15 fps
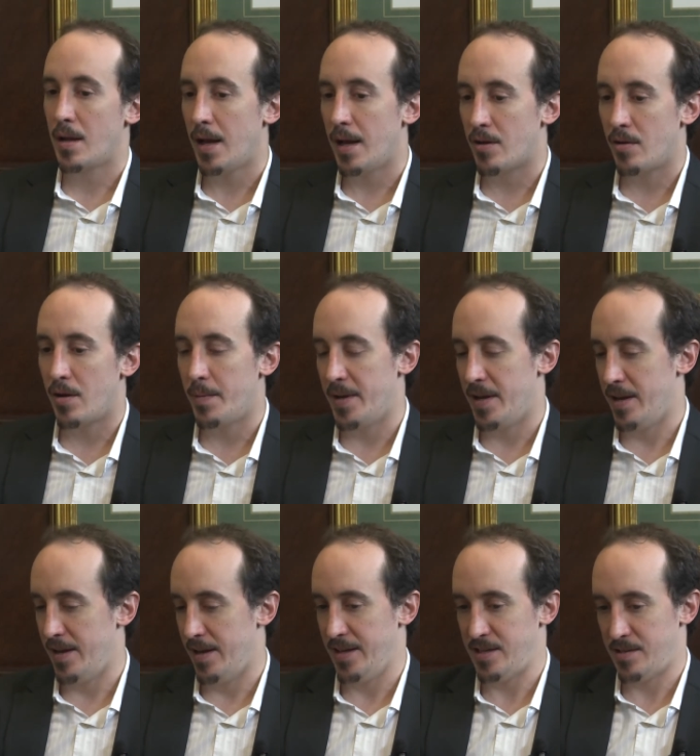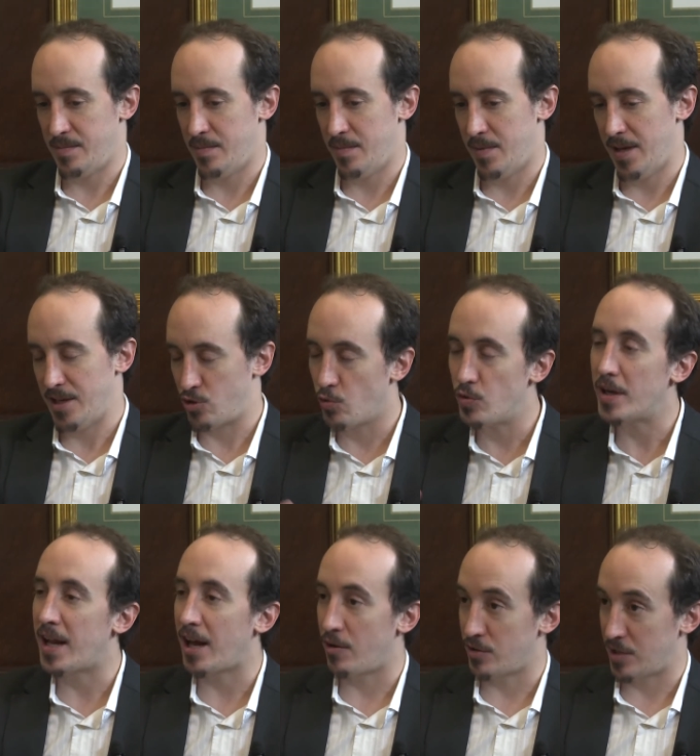Claro, a ver, es, es una de
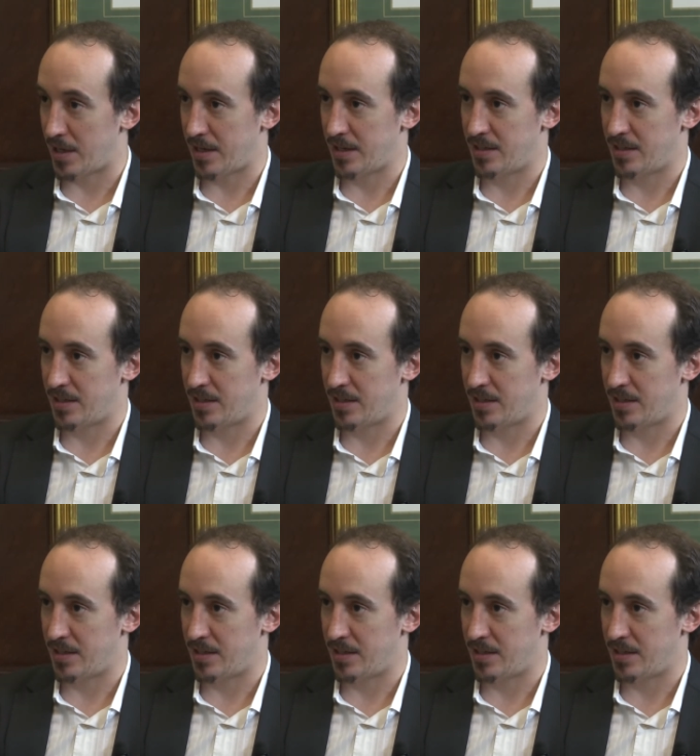las cosas que